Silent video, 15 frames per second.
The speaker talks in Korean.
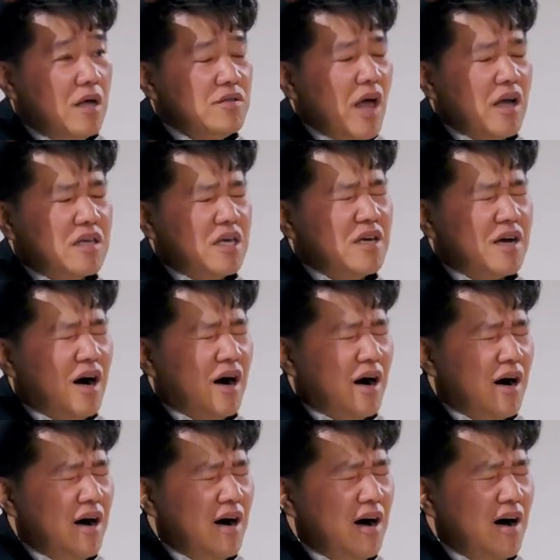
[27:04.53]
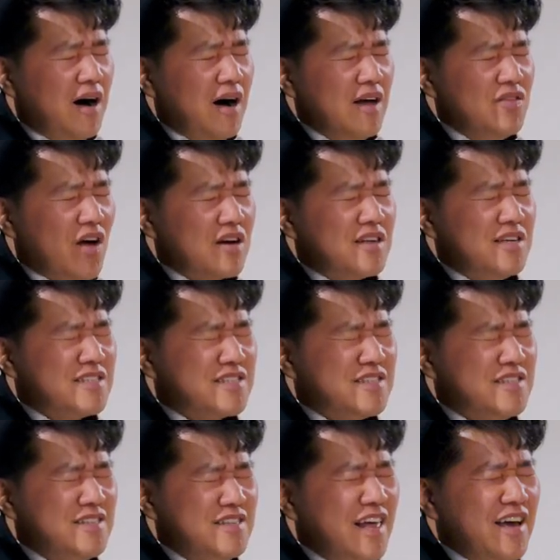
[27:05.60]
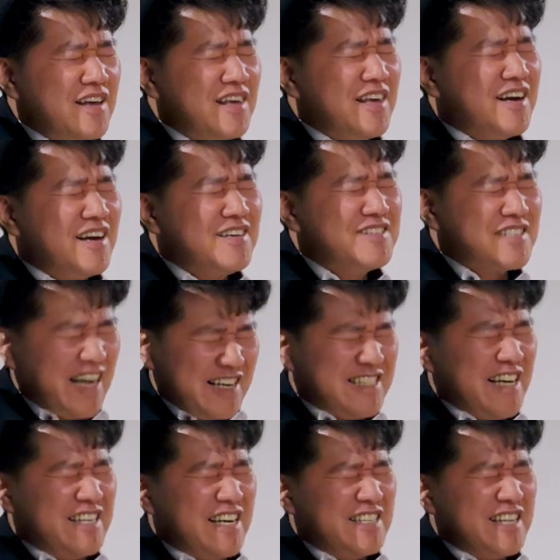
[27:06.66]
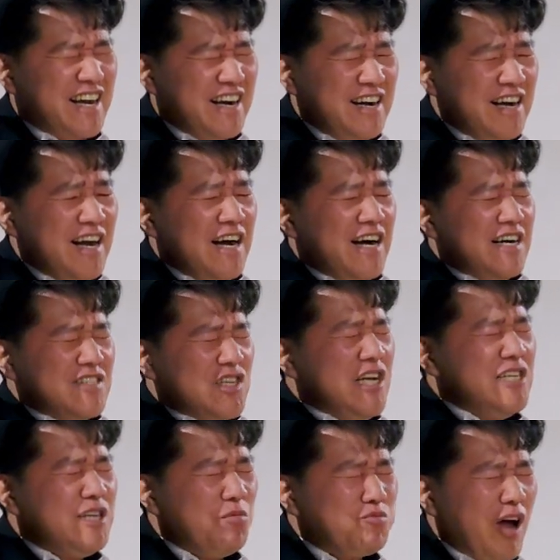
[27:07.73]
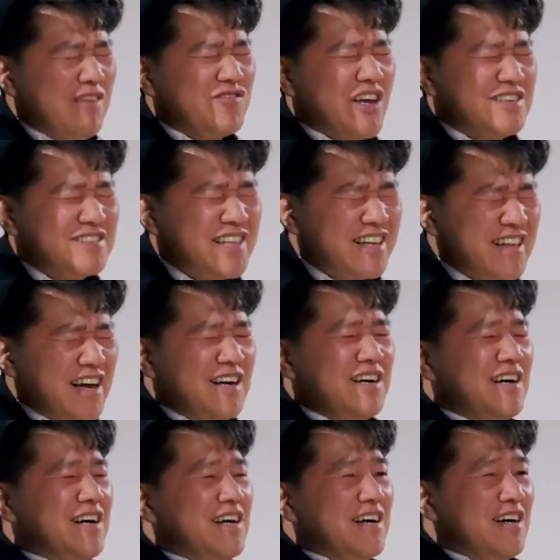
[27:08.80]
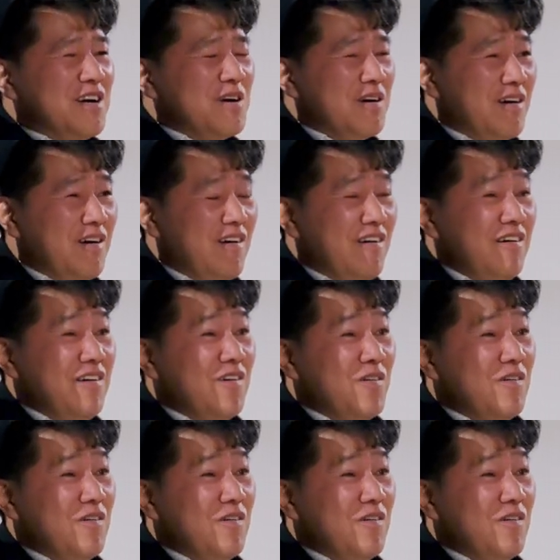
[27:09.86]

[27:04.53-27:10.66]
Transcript: 내 키가 나 키, 내 키가 작잖아 내가 70도 안 되는데 어?